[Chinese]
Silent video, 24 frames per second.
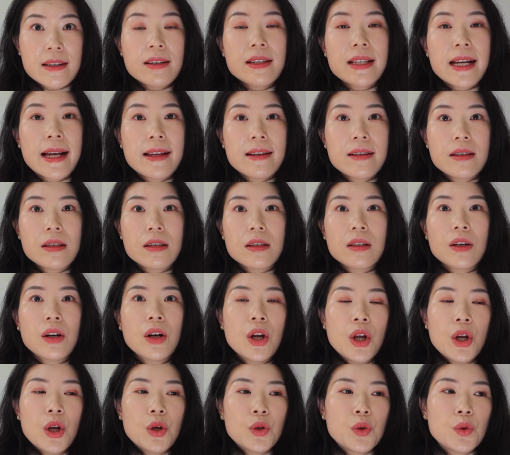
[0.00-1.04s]
系在一起的。
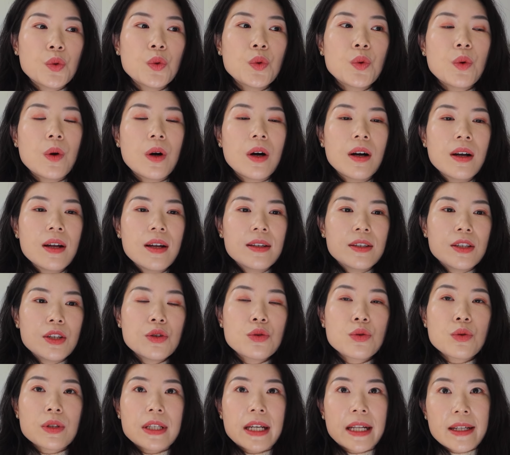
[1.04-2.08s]
如果你
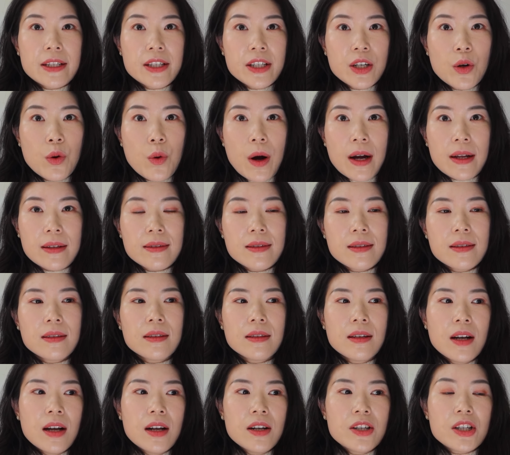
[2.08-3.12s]
所在的这个环
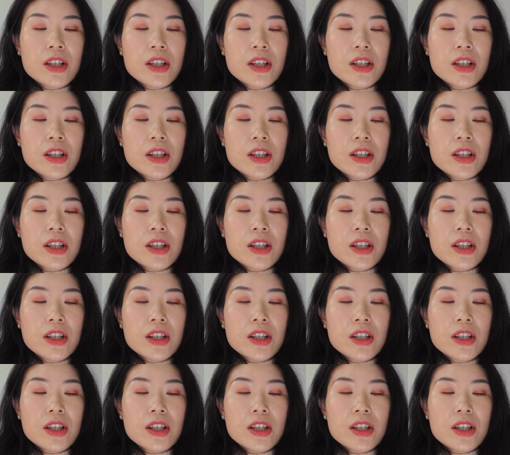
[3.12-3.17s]
境